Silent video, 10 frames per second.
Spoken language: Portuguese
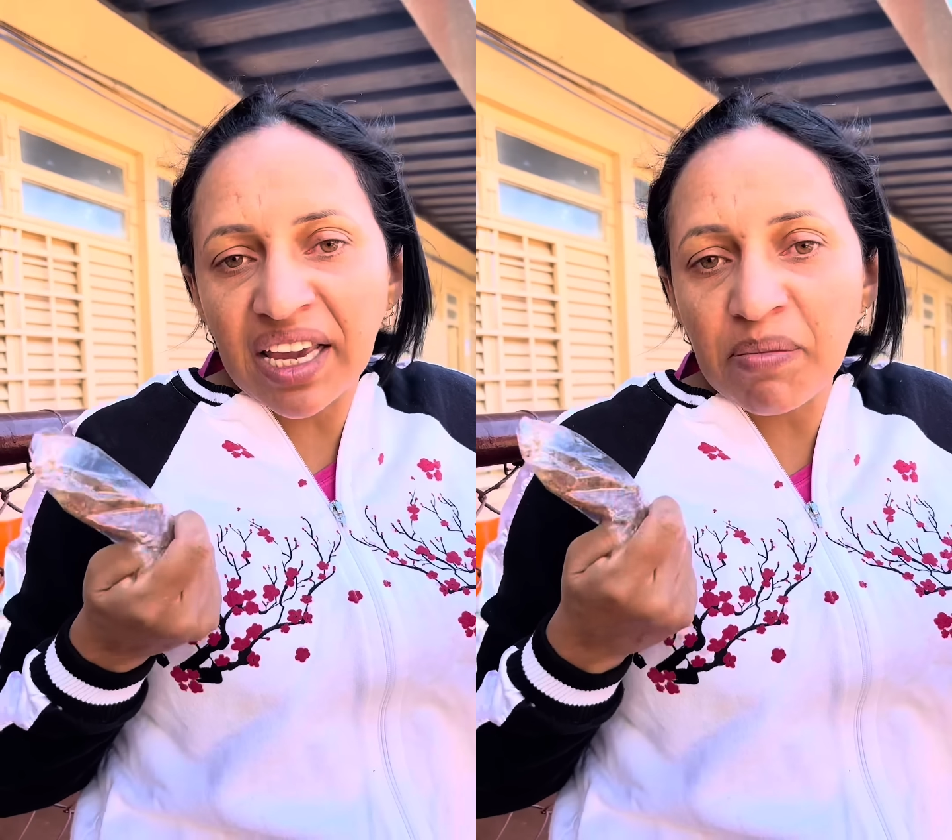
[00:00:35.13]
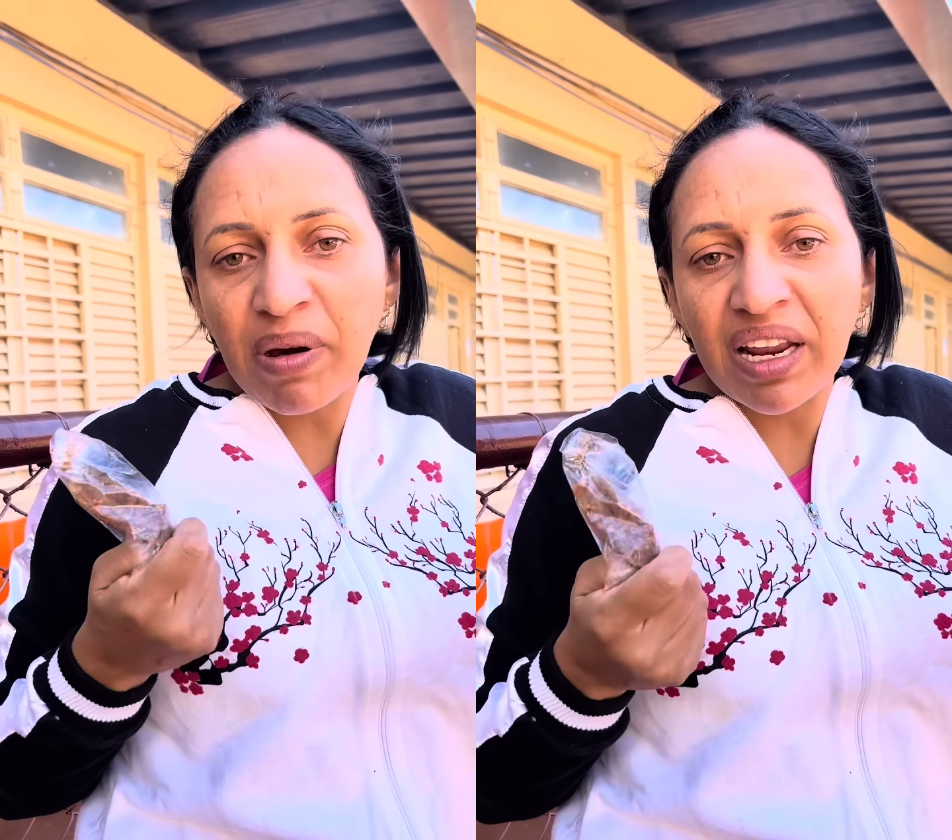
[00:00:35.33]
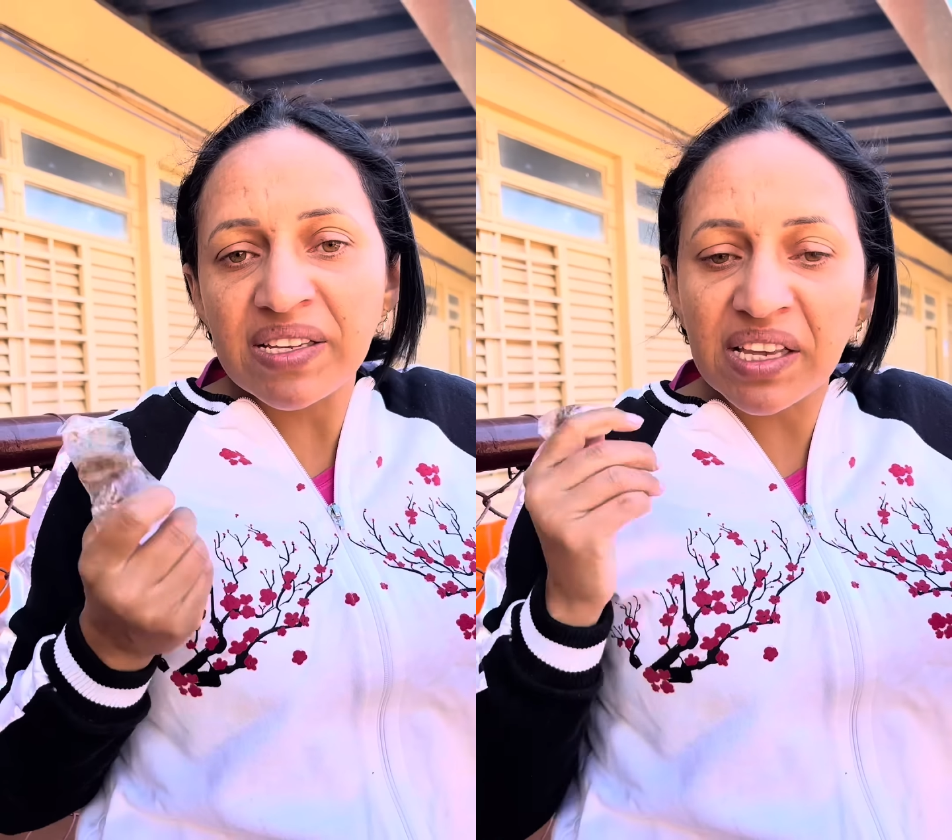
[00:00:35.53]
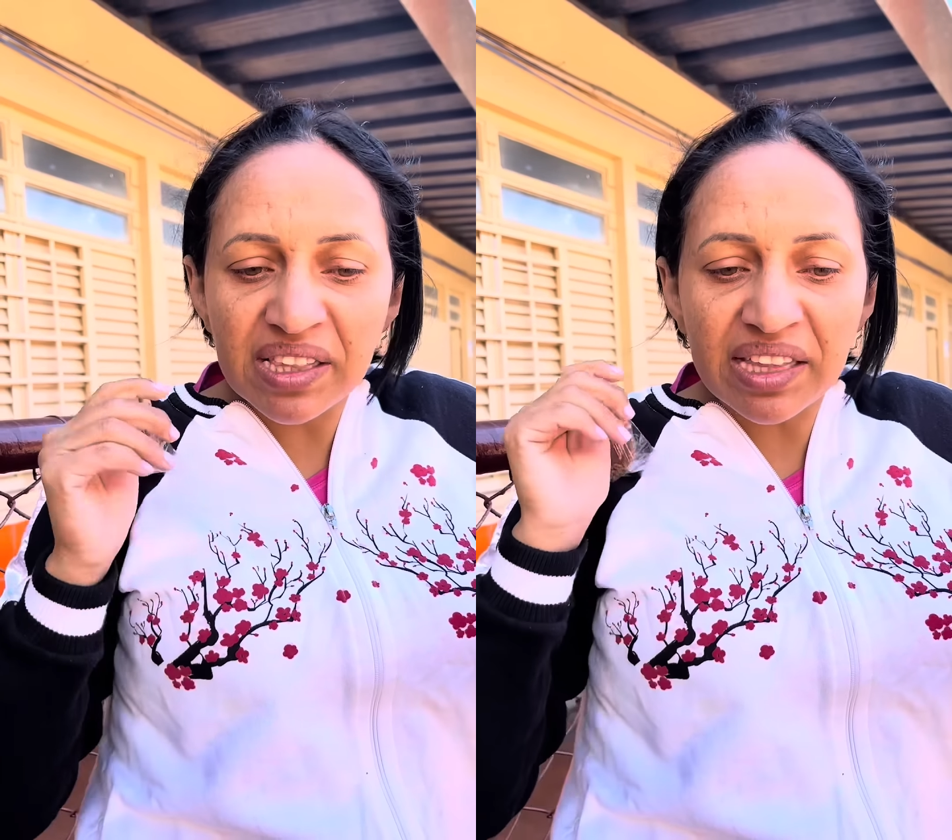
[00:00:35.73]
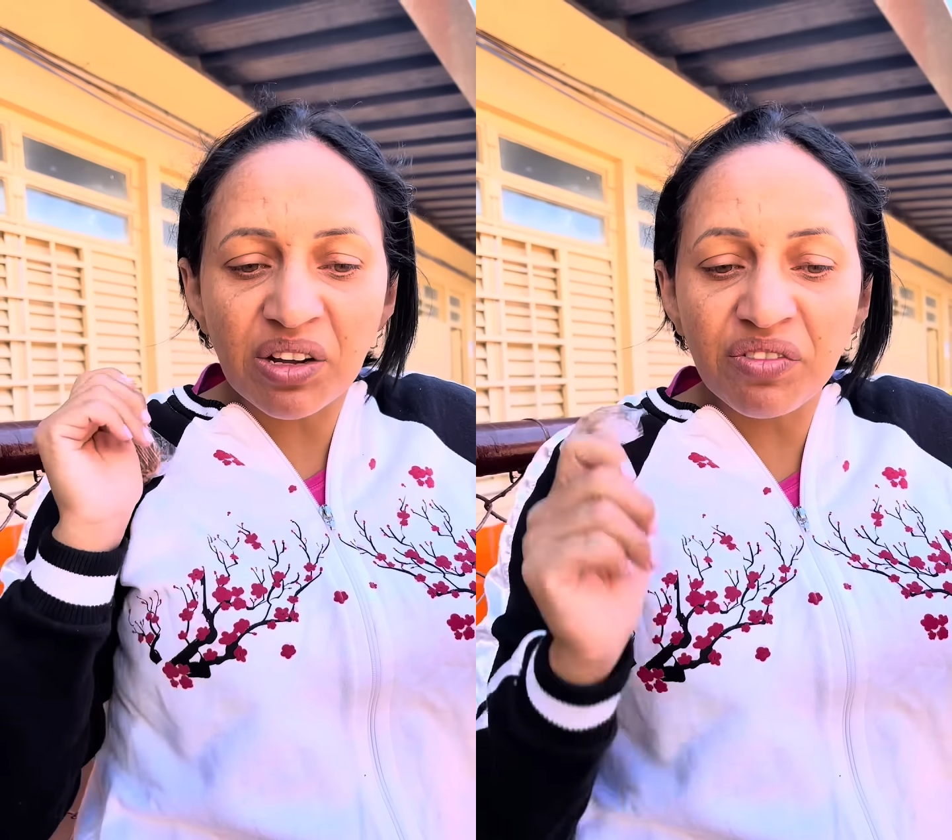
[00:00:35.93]
parece que ainda
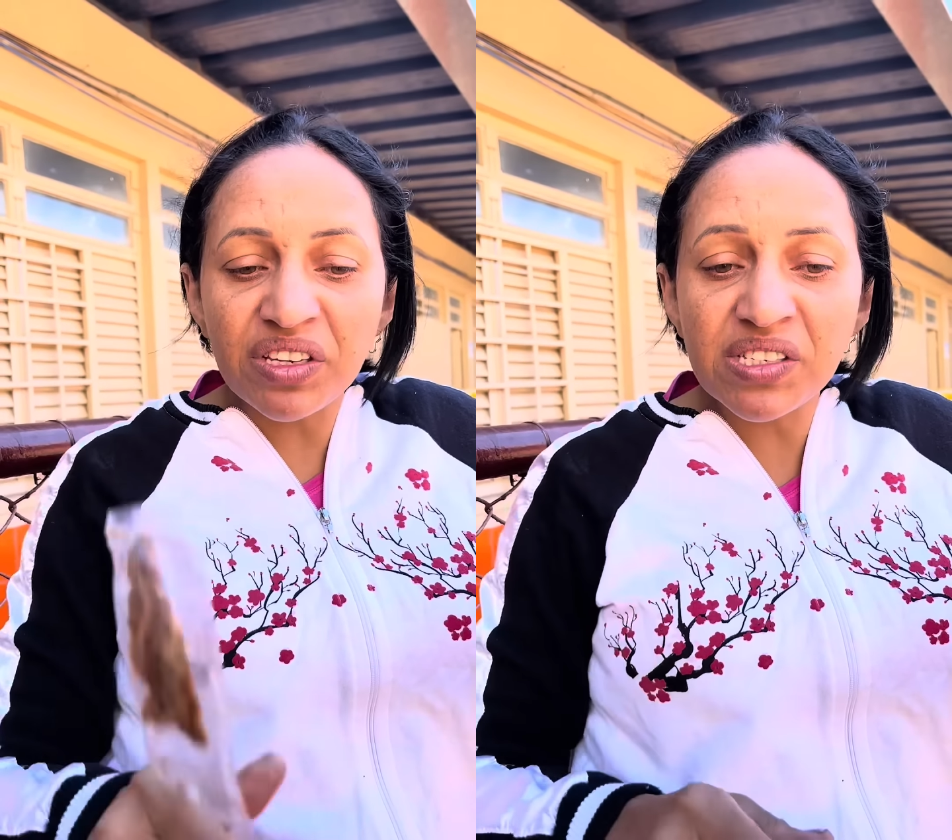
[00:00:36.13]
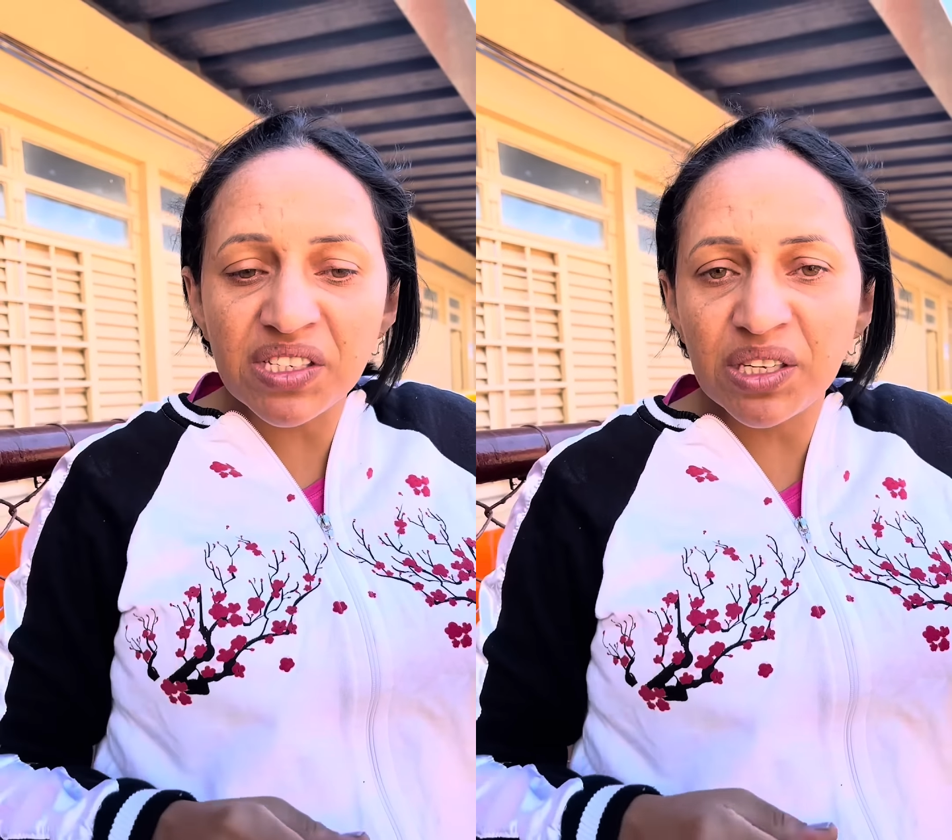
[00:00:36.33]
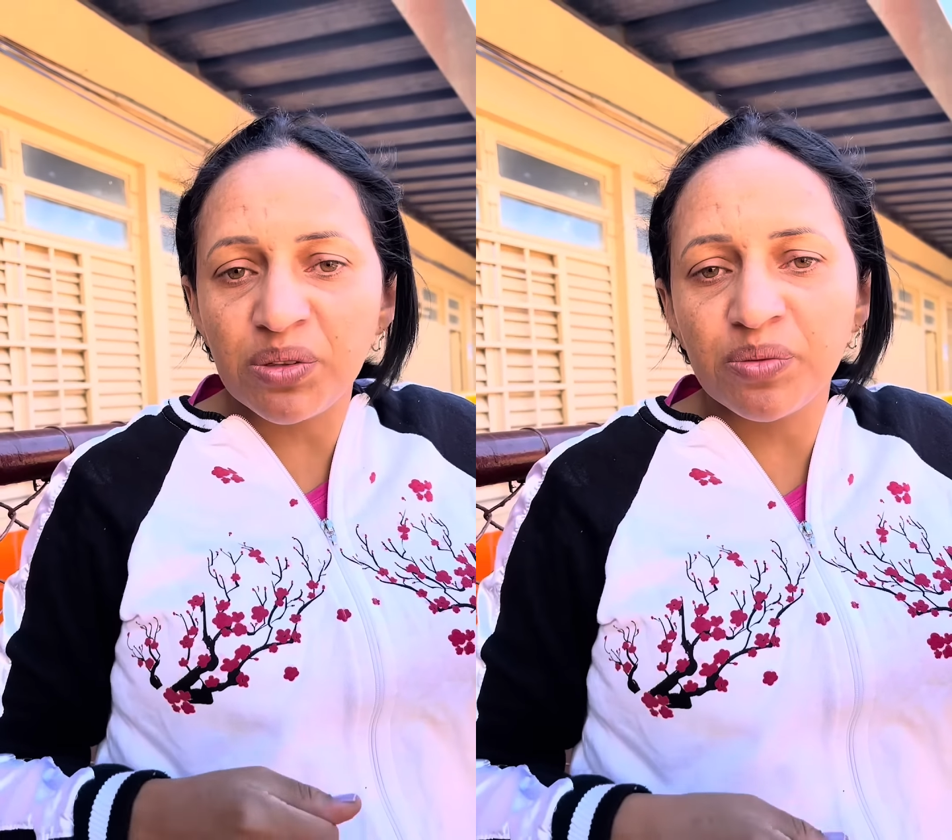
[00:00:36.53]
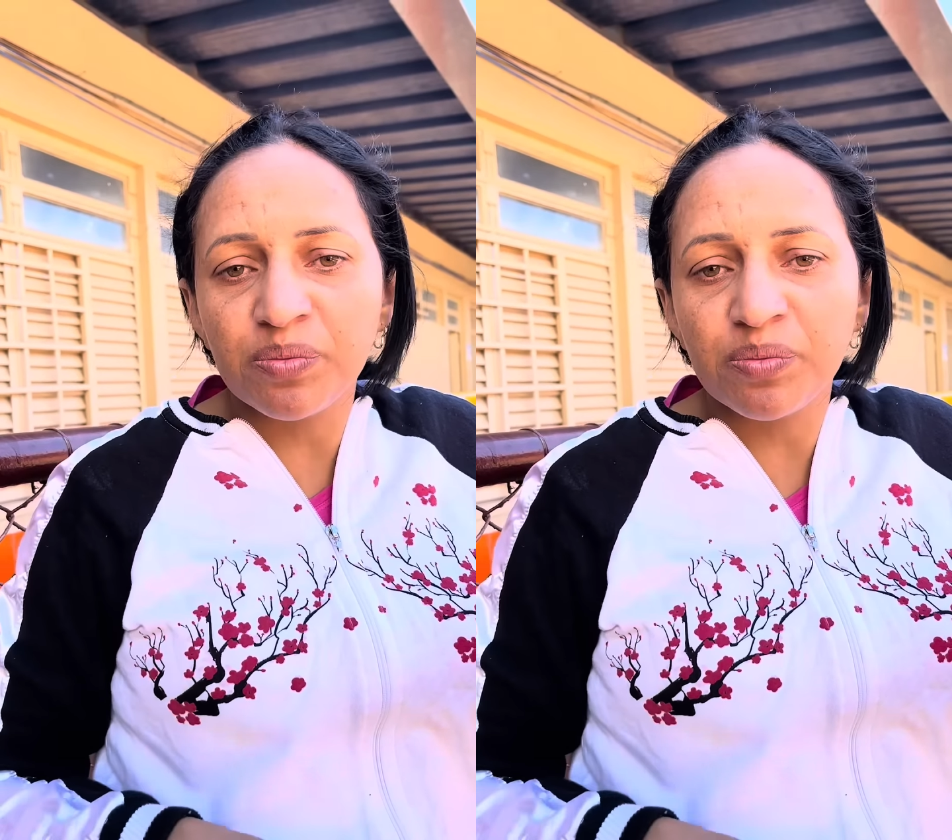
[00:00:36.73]
estão vencidos.